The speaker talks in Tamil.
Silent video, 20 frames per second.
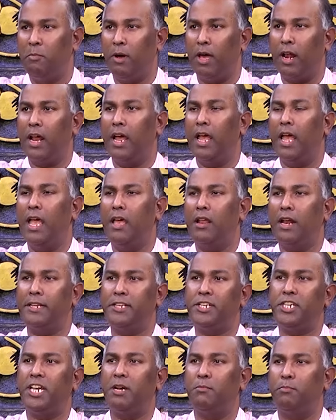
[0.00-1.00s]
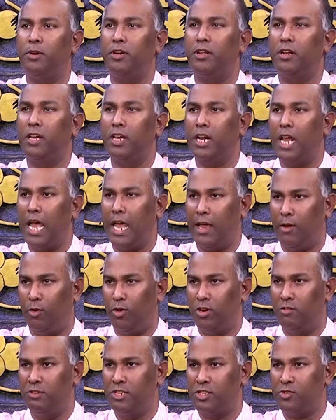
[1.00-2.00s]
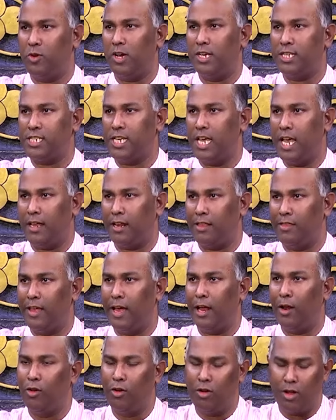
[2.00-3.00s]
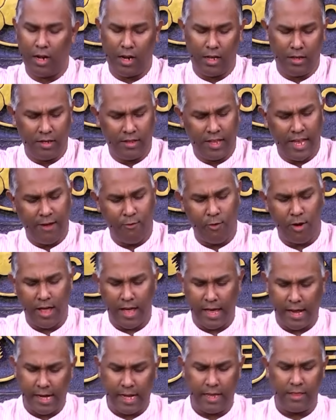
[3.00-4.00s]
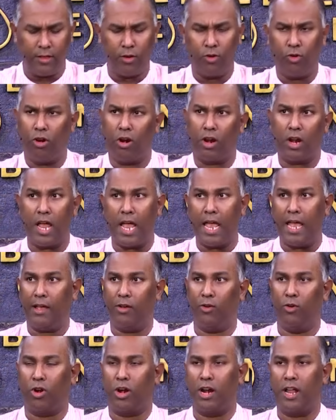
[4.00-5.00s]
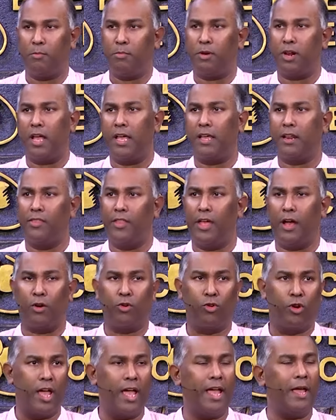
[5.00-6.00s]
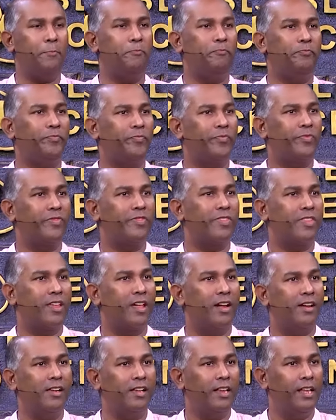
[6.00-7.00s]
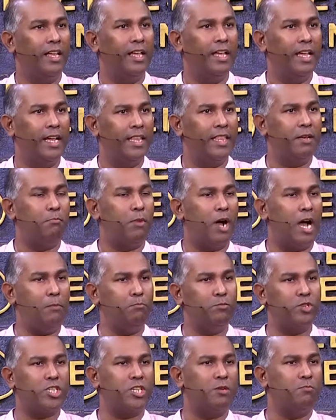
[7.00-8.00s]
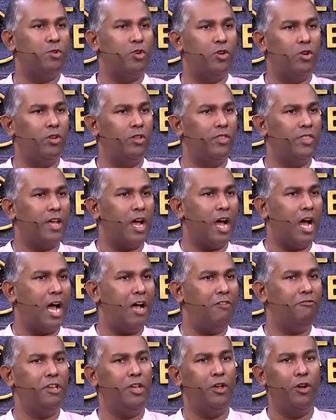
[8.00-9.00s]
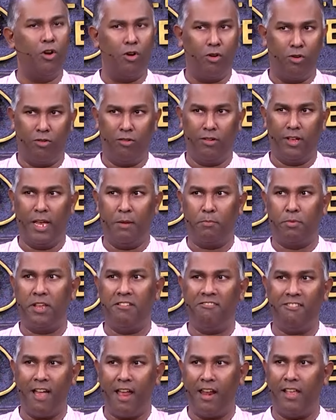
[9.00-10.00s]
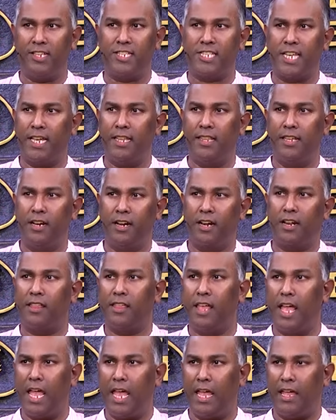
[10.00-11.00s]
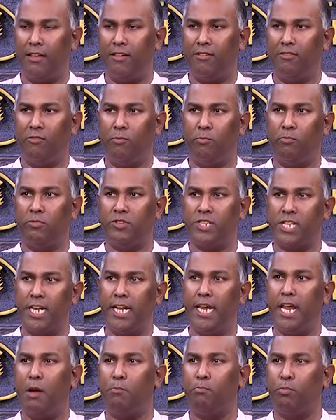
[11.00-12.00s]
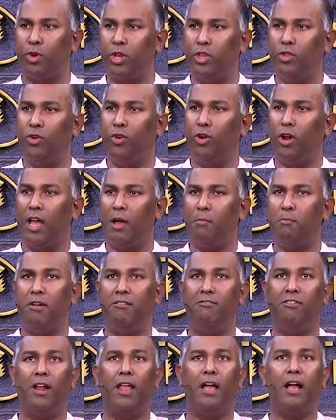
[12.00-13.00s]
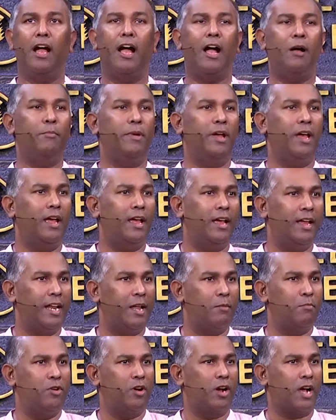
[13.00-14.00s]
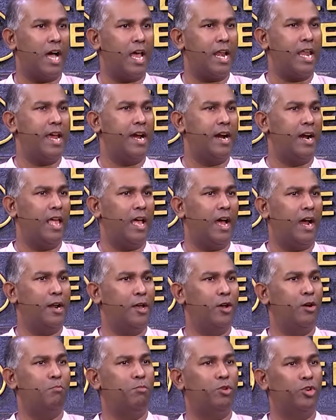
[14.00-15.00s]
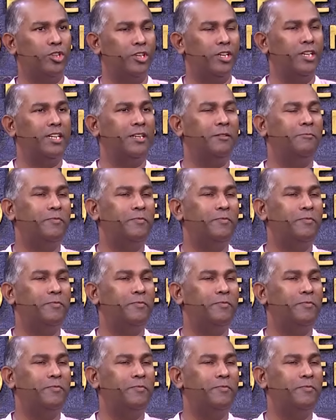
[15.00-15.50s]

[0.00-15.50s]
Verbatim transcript: பாருங்கள் ரட்சிக்கப்பட்டிருக்கிற ஒரு விசுவாசியாக இருந்தாலும் அல்லது தேவனை அறிந்து கொள்கிற ஒரு நபராக இருந்தால் கூட இந்த மாம்சமும் இந்த ஆவியும் எப்படி வேலை செய்துன்றத சரியாக புரிந்து கொள்ளாமல் விளங்காமல் நம்ம காரியங்களை அணுகும்போது